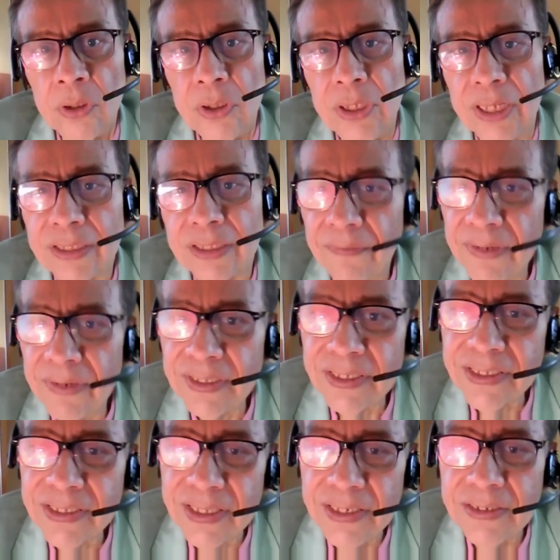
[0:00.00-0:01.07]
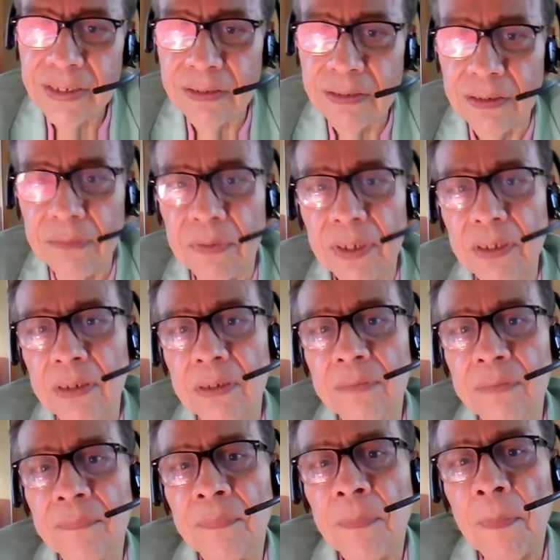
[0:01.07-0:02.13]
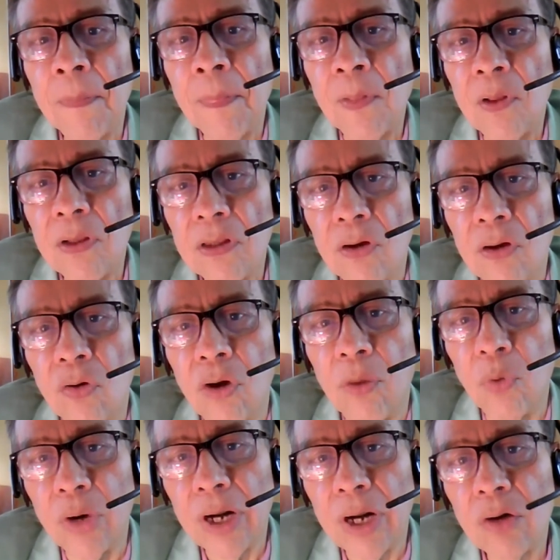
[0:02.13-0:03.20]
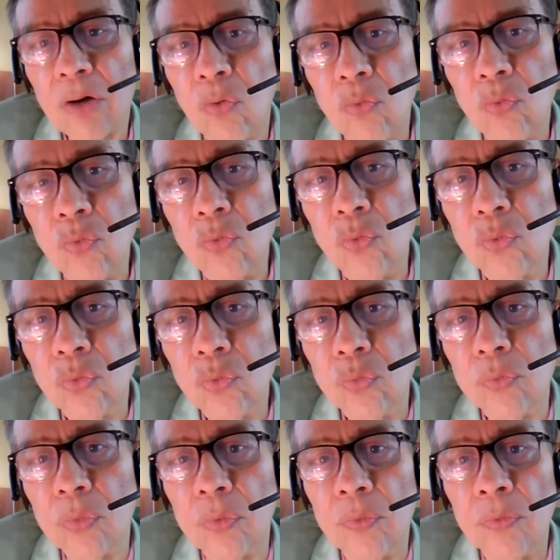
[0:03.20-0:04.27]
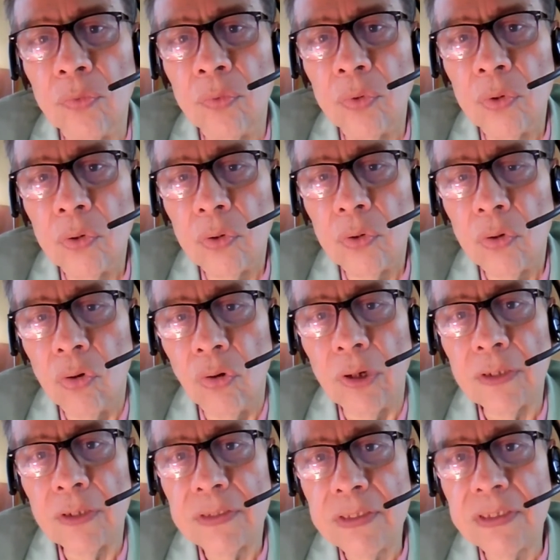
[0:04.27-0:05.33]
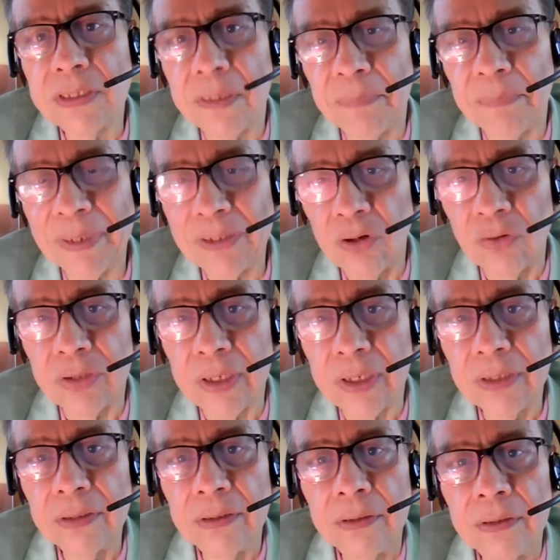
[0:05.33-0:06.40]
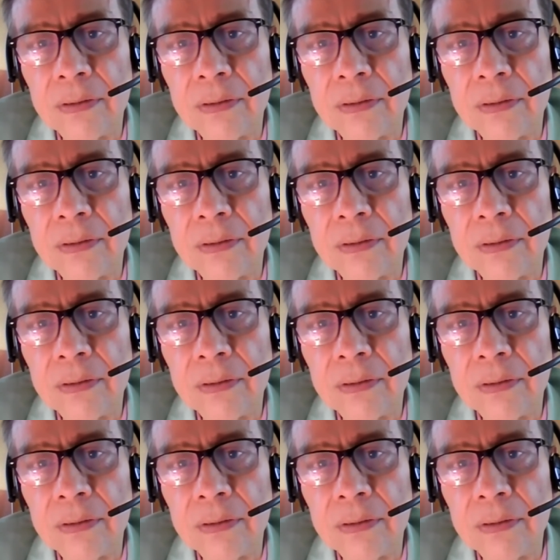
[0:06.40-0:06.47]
Y a través de esa iniciativa, colaborar con un congresista patriota